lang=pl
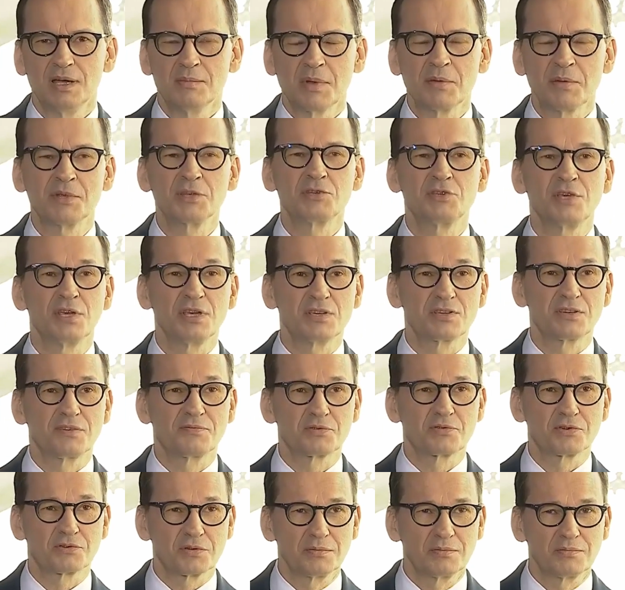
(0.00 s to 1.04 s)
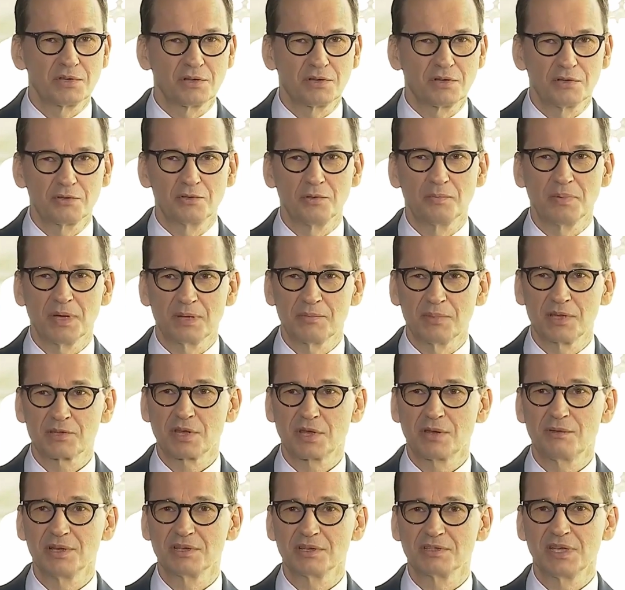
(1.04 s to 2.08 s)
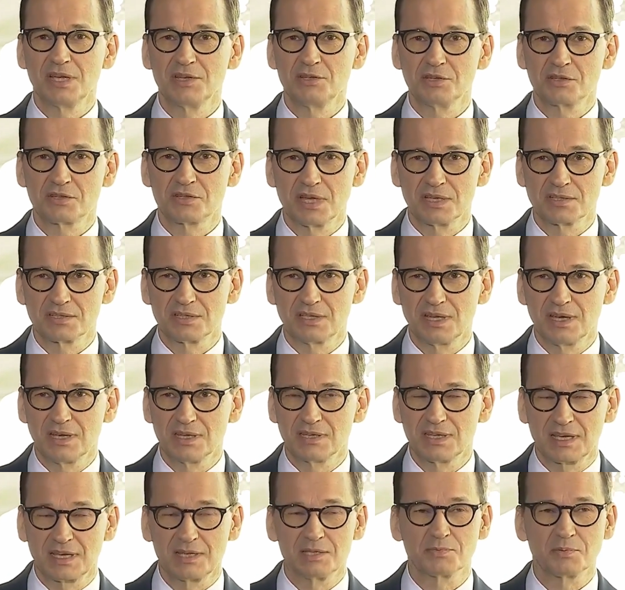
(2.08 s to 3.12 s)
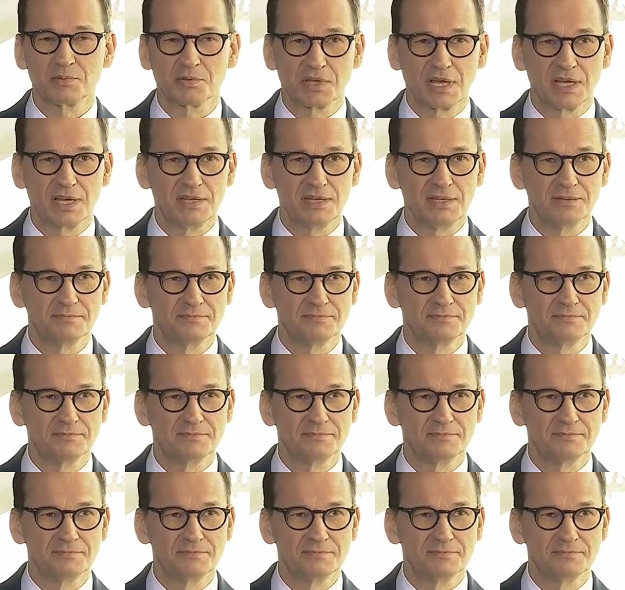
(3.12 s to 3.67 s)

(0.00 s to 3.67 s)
Mam nadzieję, że w przyszłym tygodniu pan marszałek znajdzie czas na takie spotkanie.